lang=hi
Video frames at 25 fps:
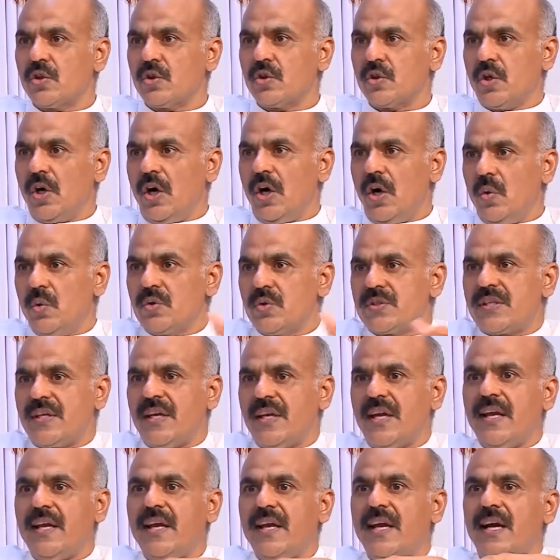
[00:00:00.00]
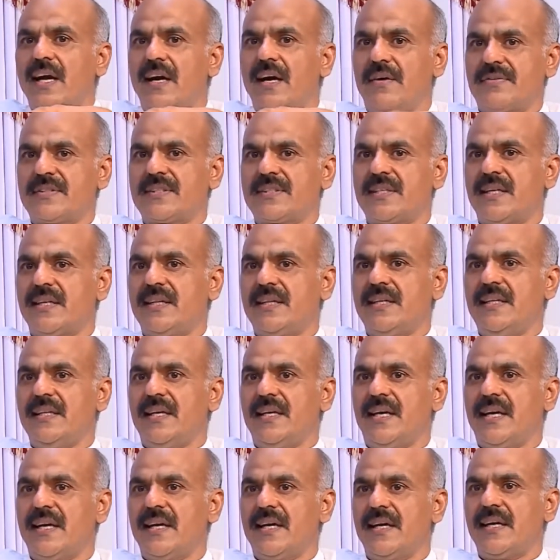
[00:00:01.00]
तो उसने ये अवसर
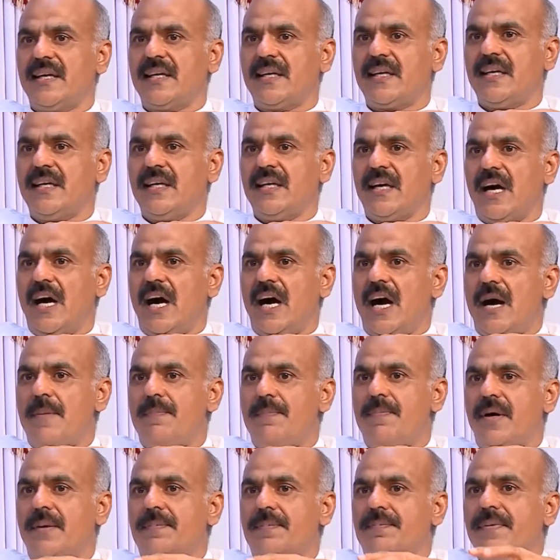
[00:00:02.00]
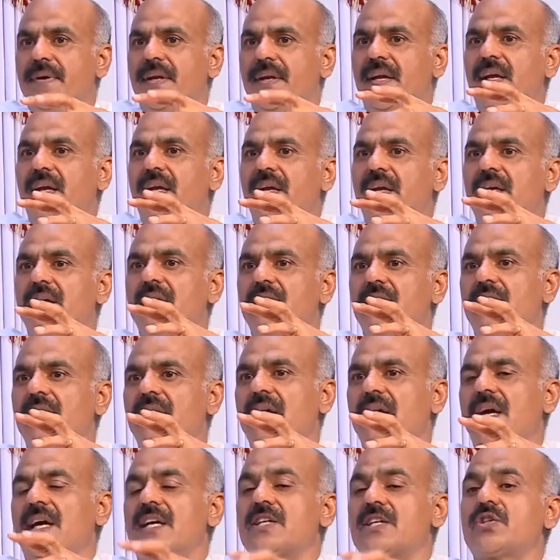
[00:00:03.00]
दिया है कि आप अपनी
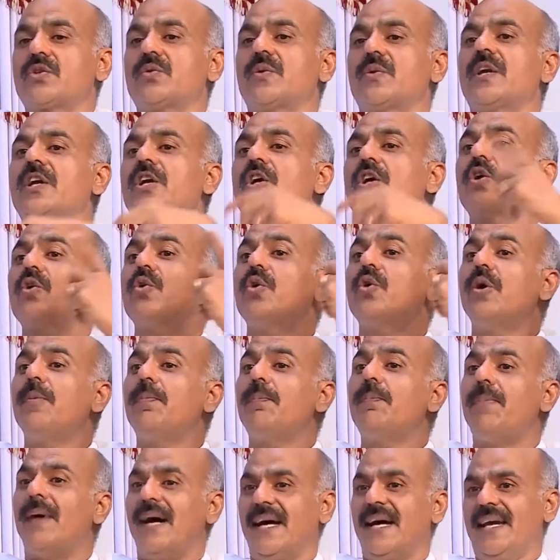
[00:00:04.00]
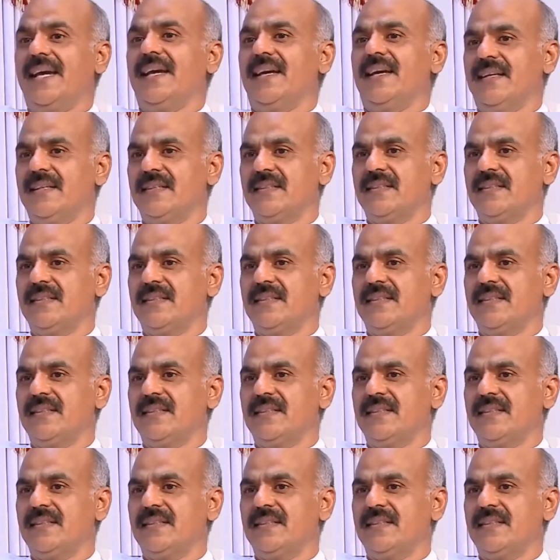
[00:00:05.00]
ऐश्वर्य को पाएं